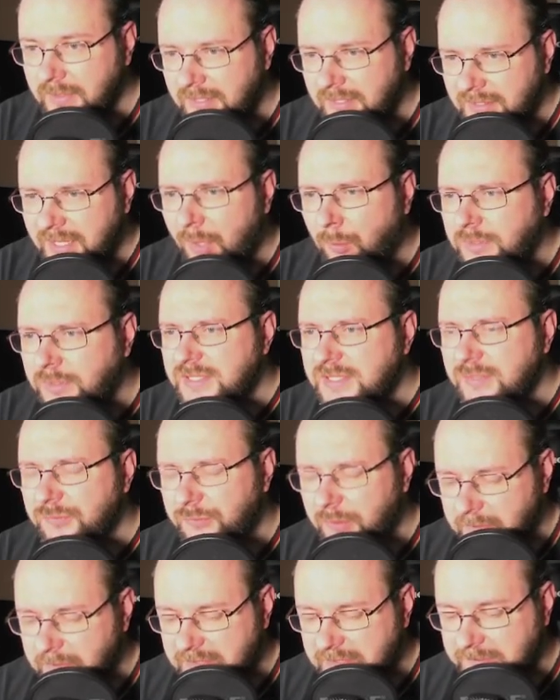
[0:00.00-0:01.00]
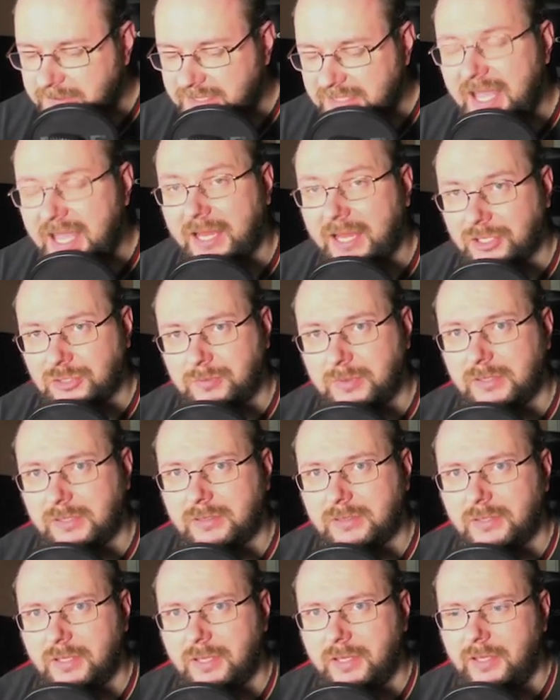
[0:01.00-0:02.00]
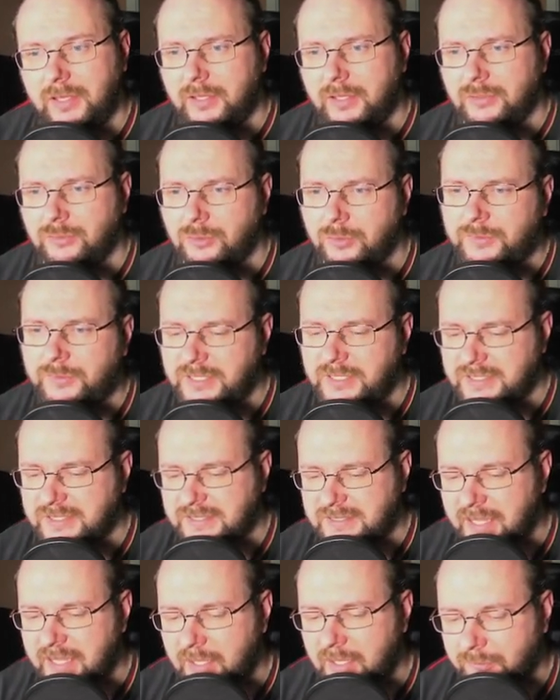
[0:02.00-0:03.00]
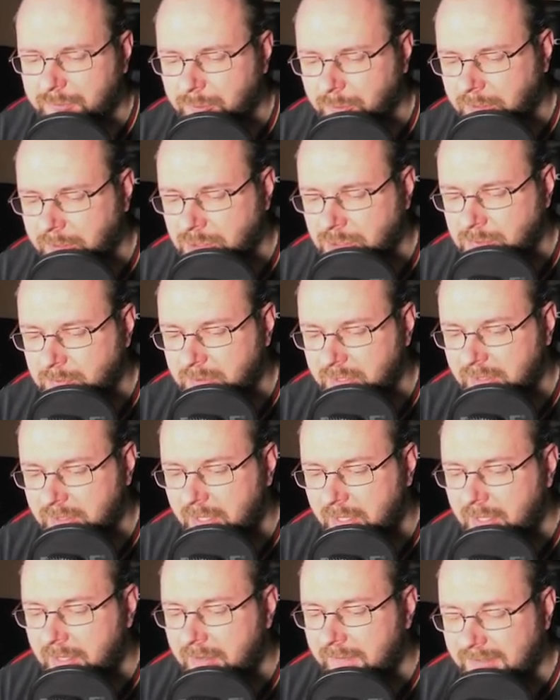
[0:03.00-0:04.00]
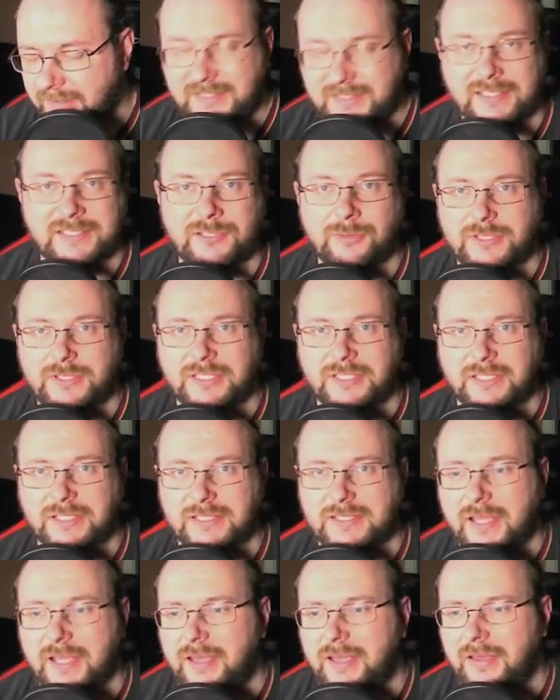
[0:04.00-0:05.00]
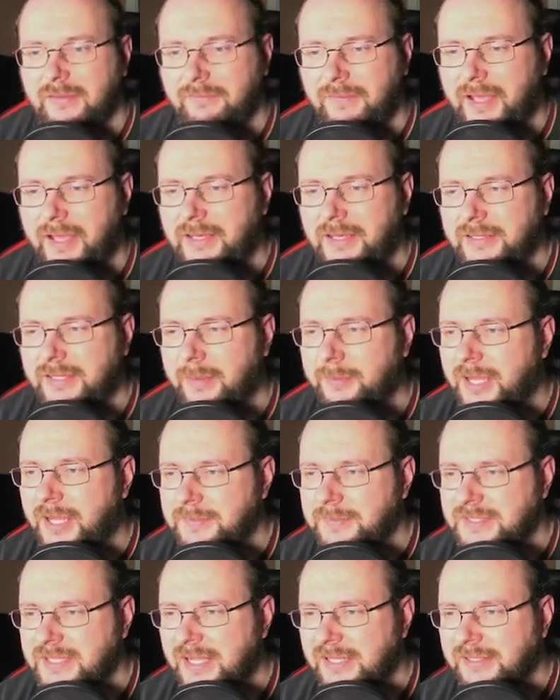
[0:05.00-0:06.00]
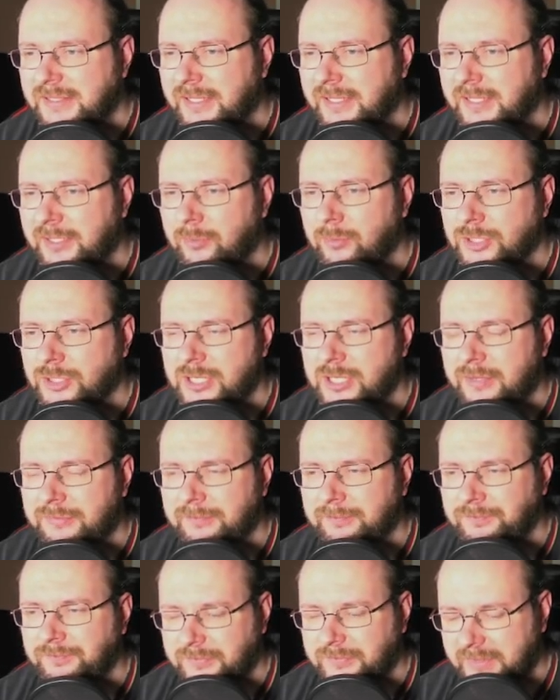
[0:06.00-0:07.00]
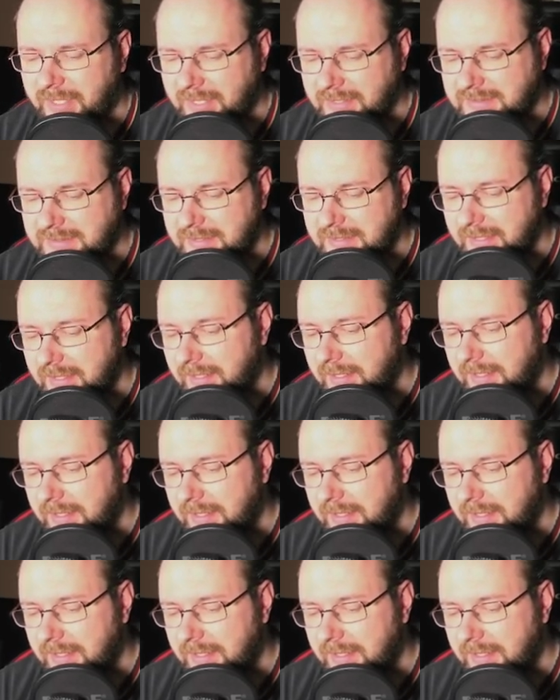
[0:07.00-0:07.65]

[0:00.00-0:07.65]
genau diese 75 Karten spielt, dürft ihr dieses Deck auf Turnieren spielen, was ganz lustig ist, weil damit haben sie halt eine Regelung geschaffen, dass